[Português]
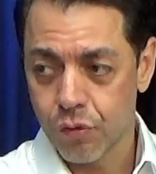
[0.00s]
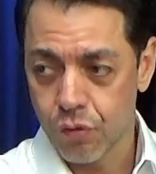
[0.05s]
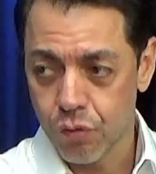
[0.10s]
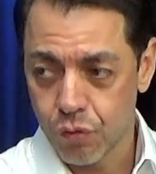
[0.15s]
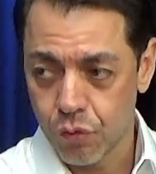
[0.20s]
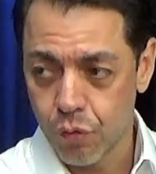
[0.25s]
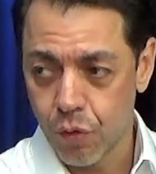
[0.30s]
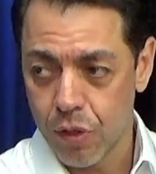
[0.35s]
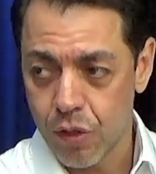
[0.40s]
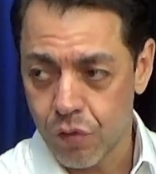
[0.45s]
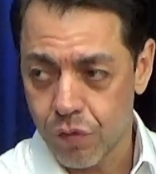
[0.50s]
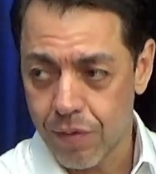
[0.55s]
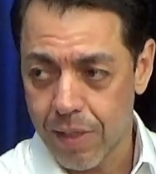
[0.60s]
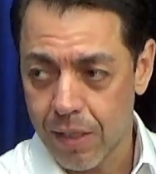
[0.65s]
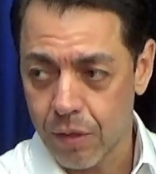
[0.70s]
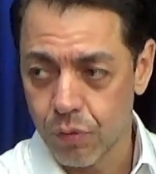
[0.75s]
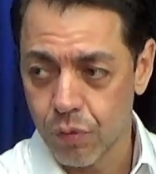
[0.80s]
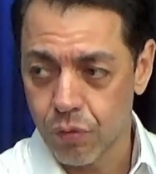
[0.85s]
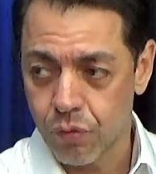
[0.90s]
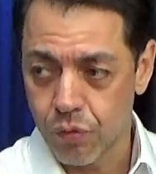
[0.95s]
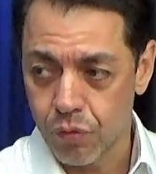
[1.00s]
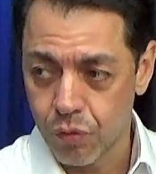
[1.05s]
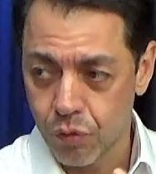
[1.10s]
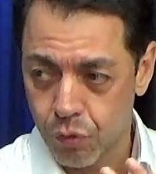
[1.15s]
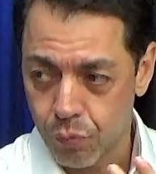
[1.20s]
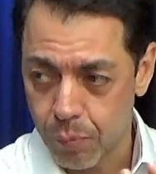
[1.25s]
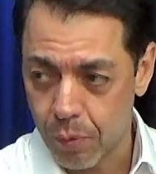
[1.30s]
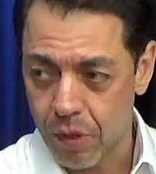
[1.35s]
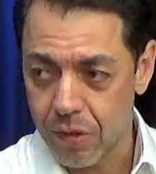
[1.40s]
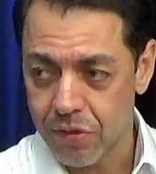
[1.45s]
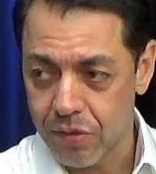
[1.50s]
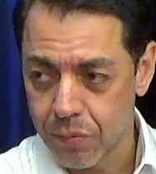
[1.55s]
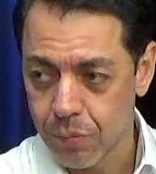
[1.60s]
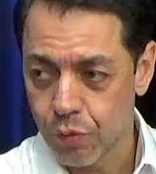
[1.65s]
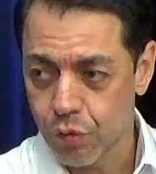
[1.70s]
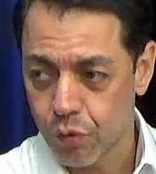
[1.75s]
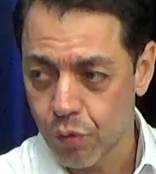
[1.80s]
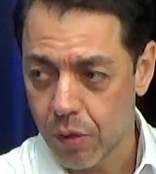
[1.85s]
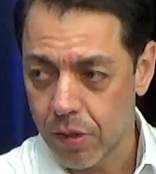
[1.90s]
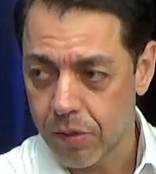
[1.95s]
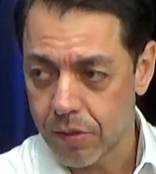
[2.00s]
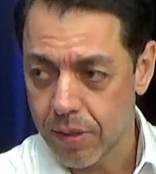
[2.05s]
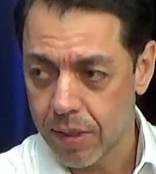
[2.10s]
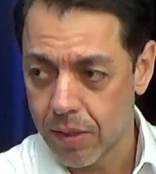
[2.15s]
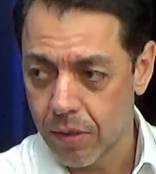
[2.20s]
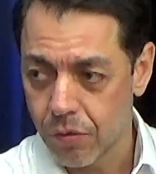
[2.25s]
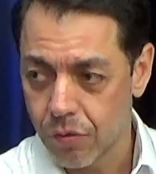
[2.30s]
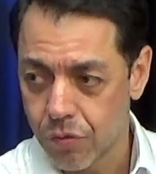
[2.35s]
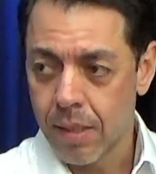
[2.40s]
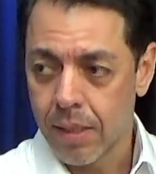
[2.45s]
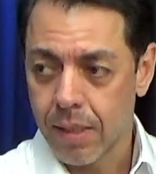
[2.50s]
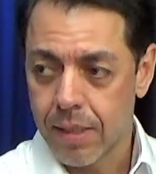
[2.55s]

os dois viadutos nos próximos dois anos,